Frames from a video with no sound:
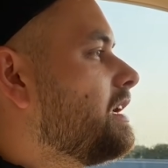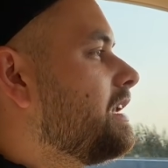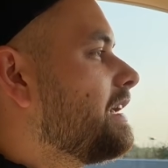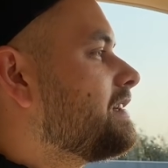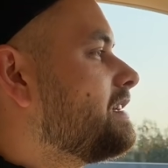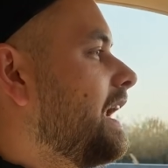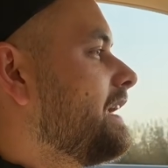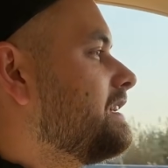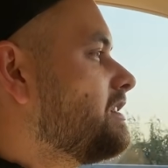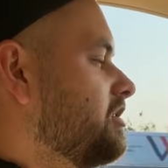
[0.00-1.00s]
Lasst
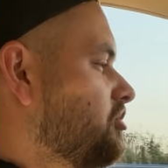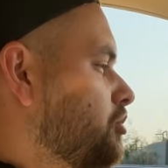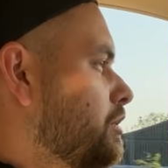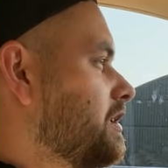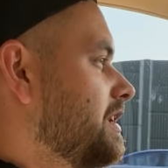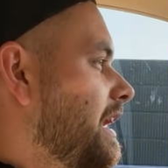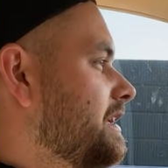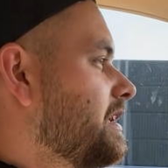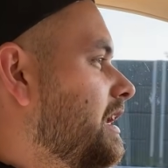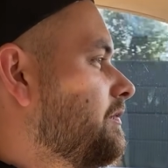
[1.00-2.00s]
ein schönes Like
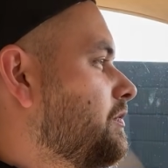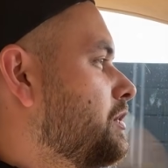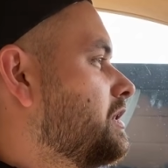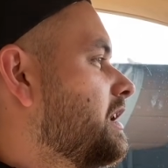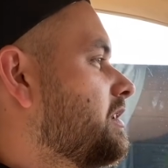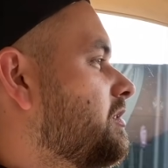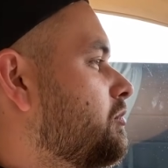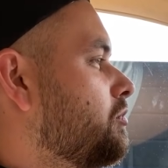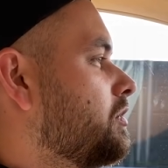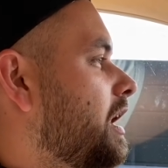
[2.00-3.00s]
da für die ganze
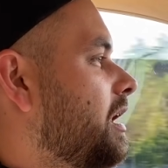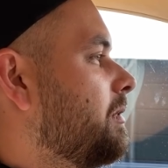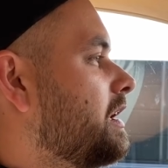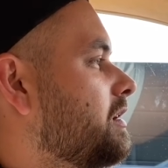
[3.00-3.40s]
Mühe und Arbeit.